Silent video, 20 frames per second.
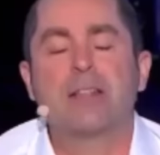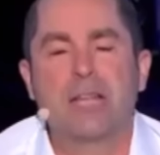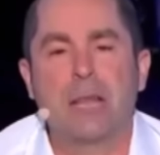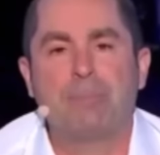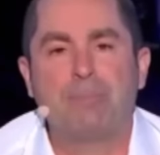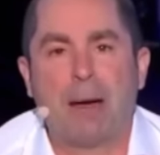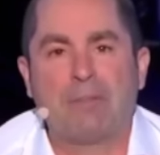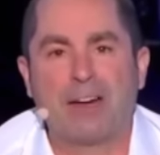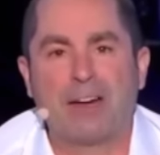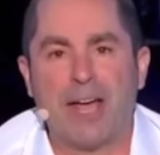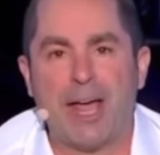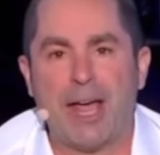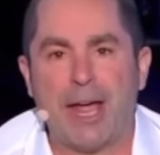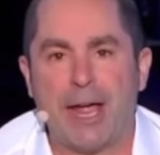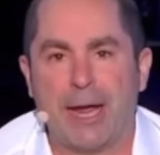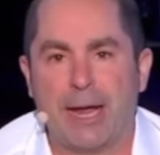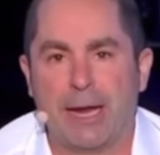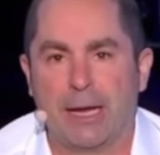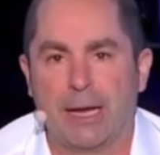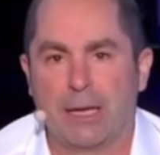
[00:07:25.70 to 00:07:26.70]
c'est pas
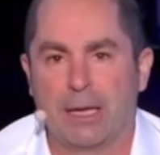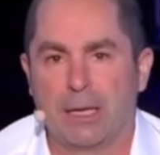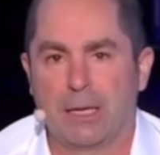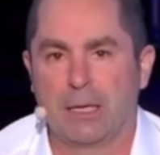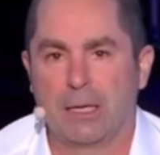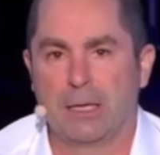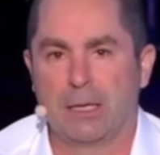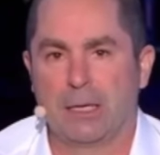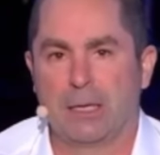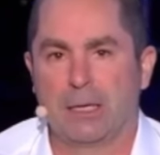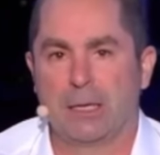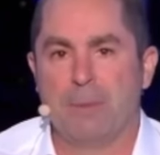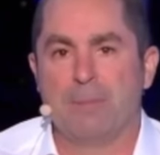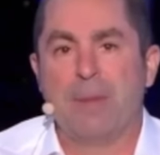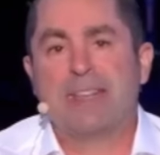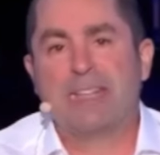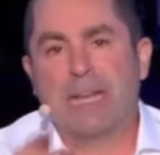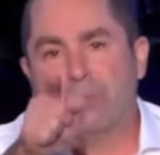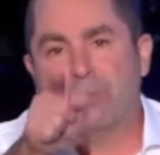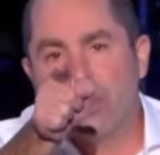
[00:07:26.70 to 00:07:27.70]
vrai.
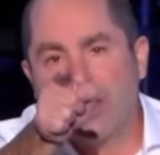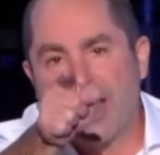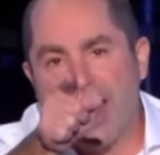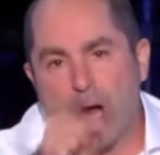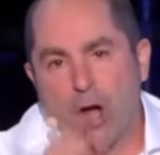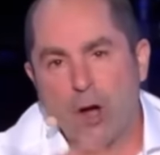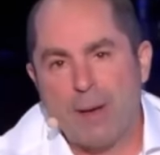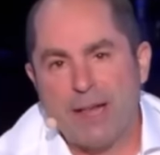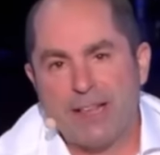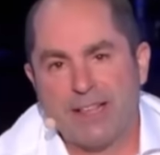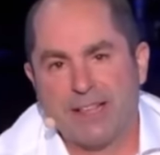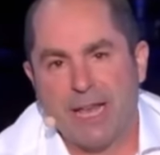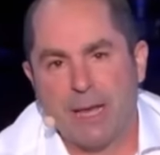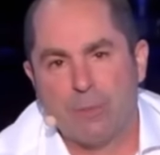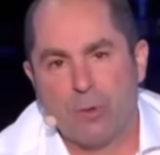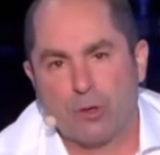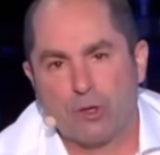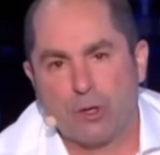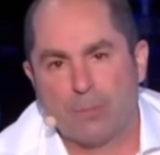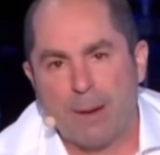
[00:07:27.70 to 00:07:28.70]
Mais c'est vous qui avez commencé,
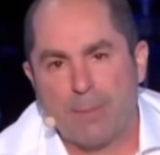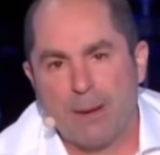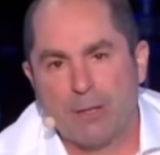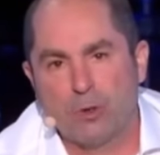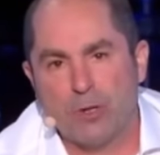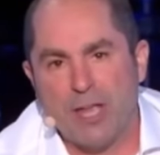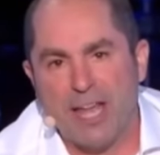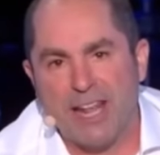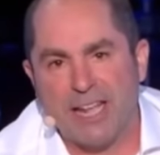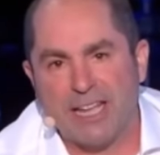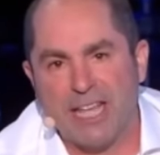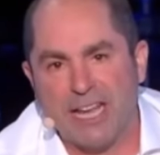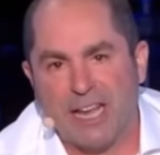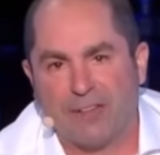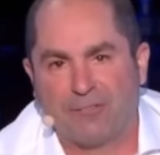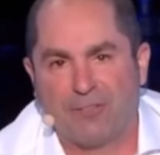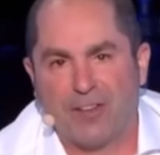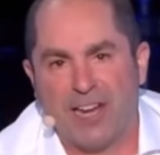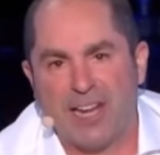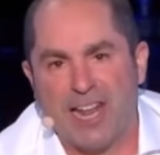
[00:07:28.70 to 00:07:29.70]
monsieur Mamadou Yanangui, qui a
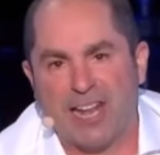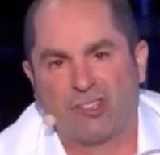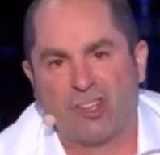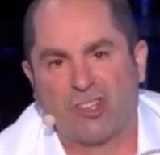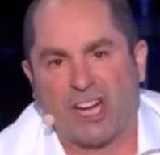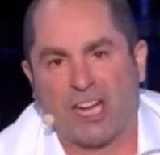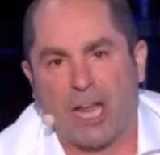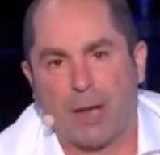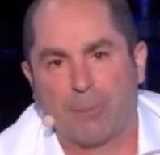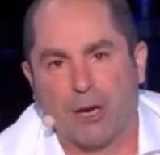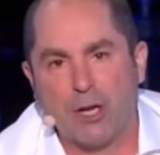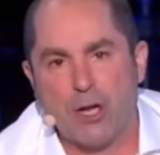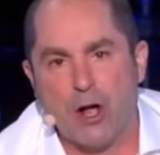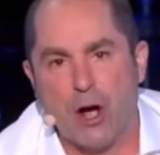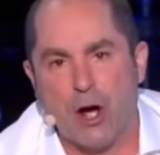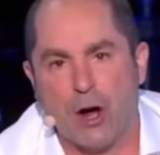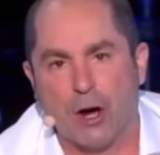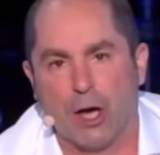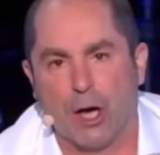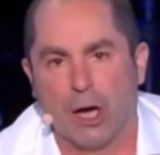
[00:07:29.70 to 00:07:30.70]
fait les chez Jacques
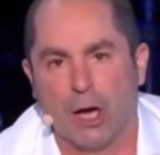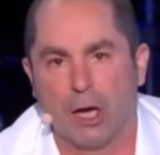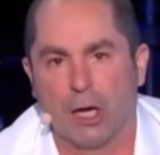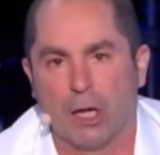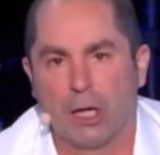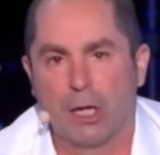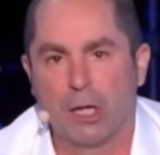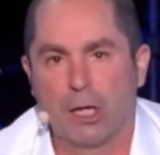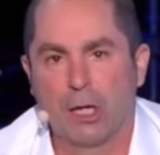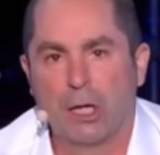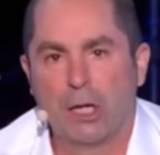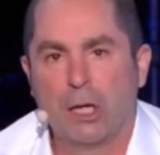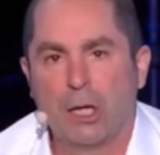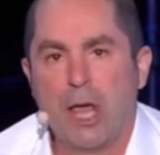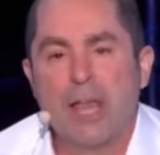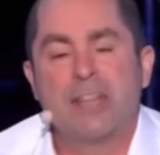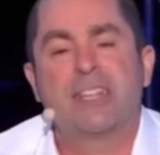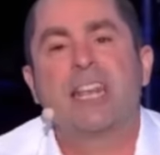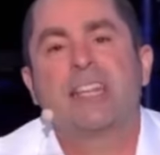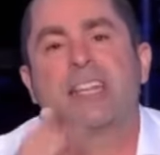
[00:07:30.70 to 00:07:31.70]
Abrignol.
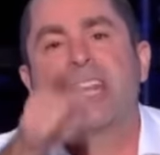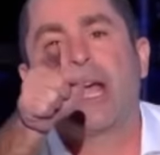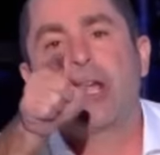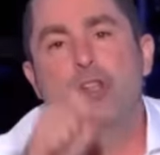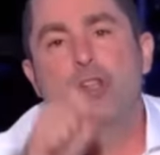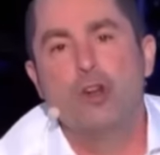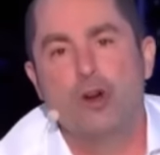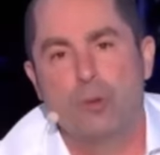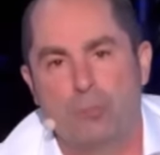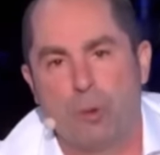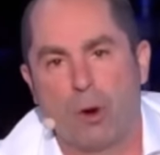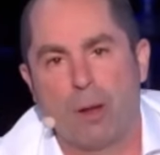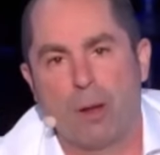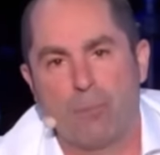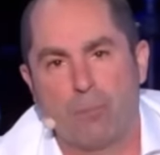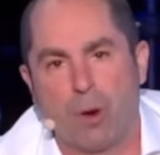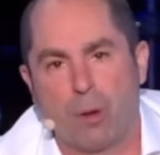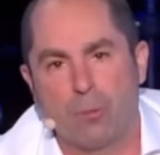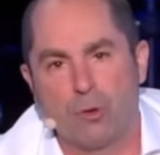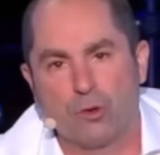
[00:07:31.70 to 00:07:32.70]
C'est sérieux le Pôle
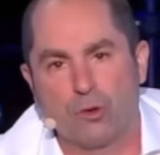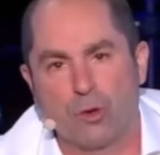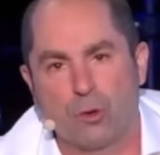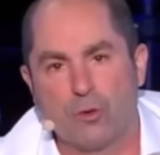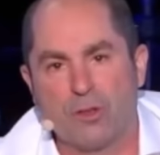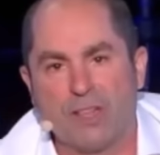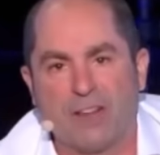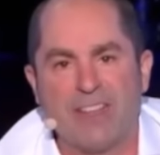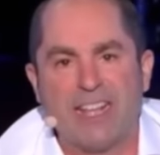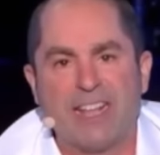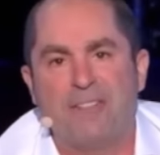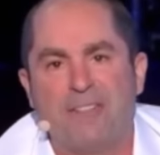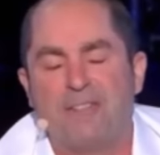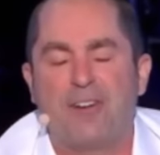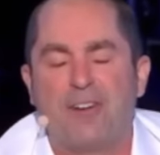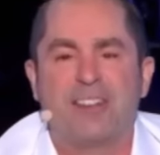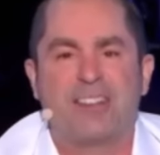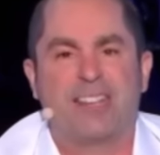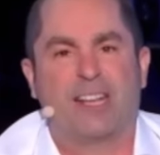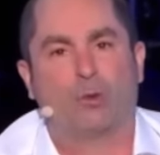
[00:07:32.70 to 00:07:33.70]
emploi, monsieur. Vous savez qu'en
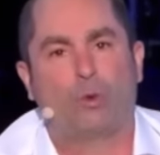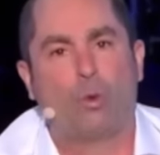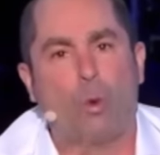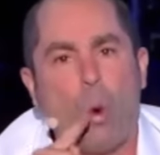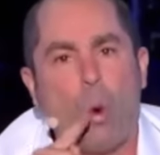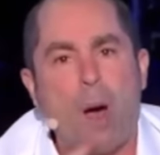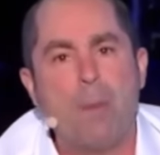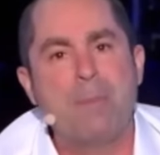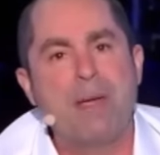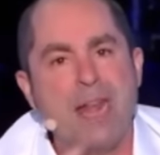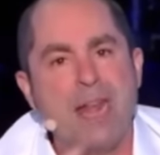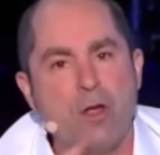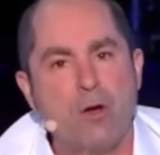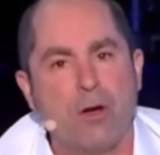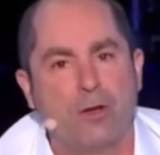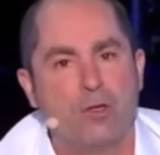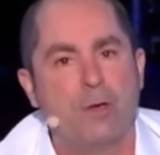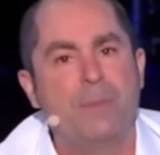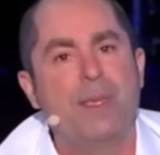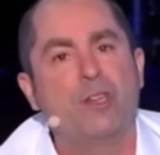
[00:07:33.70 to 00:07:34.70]
France, il y a 3
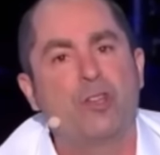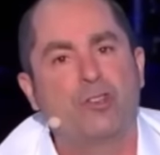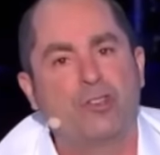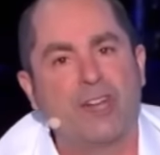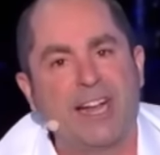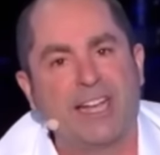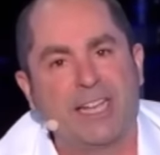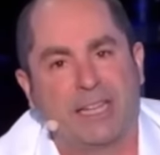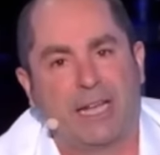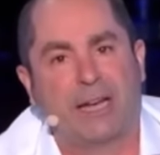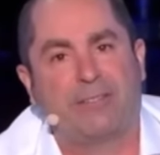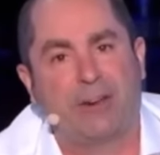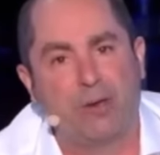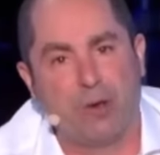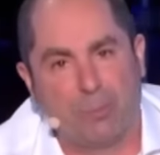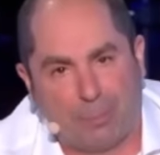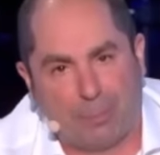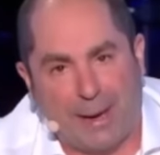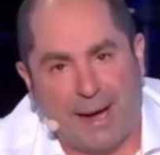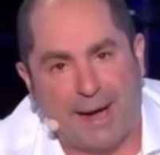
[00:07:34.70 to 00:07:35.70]
millions et demi de gens qui ne
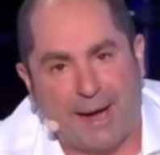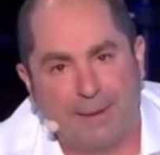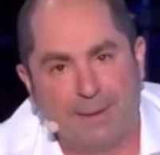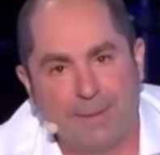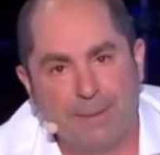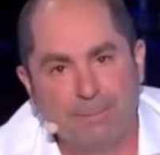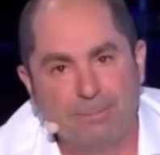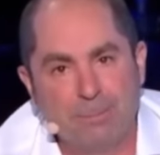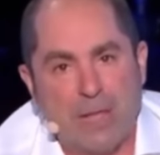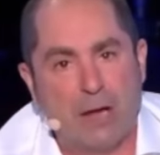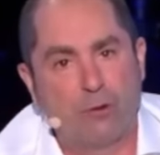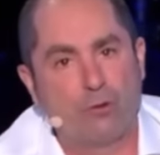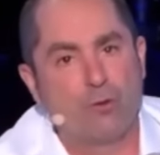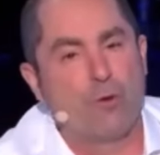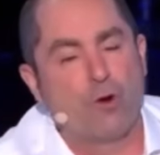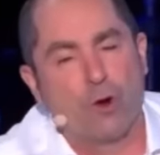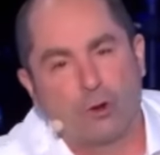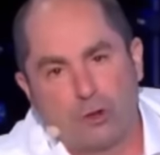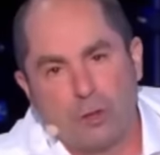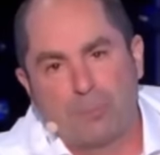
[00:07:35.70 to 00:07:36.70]
travaillent pas, et je vous
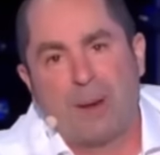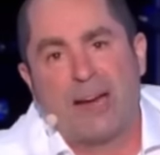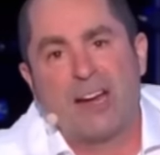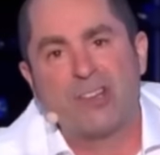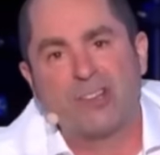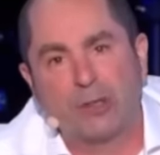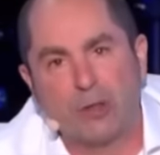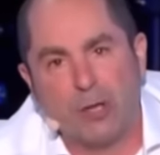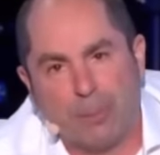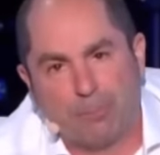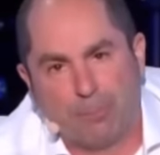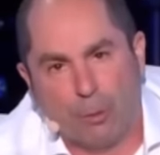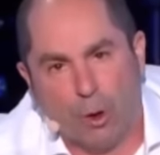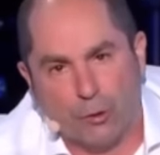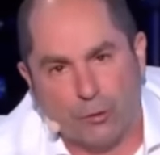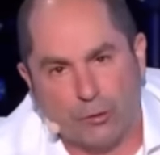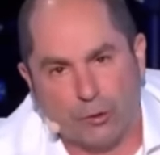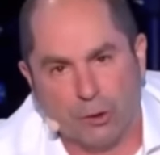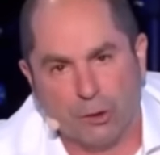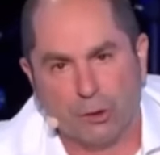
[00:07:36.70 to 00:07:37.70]
compte pas les gens de la
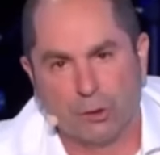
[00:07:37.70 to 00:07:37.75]
poste.